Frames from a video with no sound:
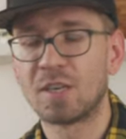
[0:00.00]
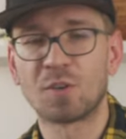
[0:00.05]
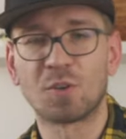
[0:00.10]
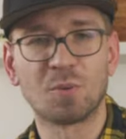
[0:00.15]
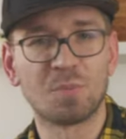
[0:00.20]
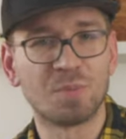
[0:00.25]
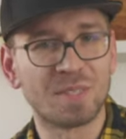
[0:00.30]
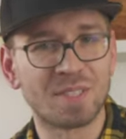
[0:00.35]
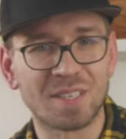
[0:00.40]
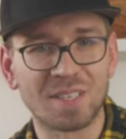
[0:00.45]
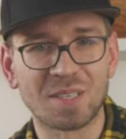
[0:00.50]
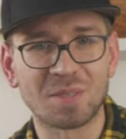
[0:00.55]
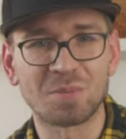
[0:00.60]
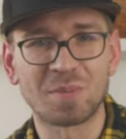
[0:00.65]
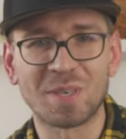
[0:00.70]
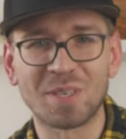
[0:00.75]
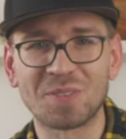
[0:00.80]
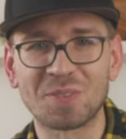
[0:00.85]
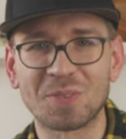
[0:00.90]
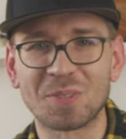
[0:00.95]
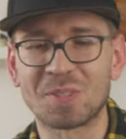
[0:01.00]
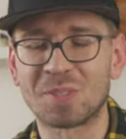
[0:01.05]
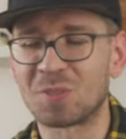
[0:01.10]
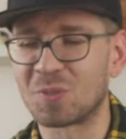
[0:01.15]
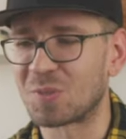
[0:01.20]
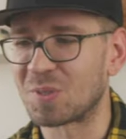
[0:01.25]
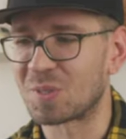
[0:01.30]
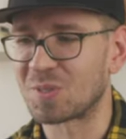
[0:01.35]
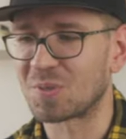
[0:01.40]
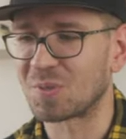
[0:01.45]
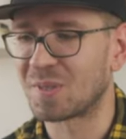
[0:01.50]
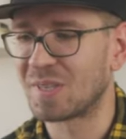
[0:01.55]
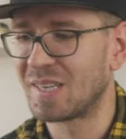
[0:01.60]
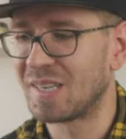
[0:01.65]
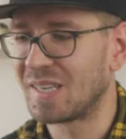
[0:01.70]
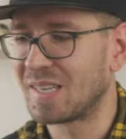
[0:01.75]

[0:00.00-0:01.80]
Kommentare beantwortet oder so,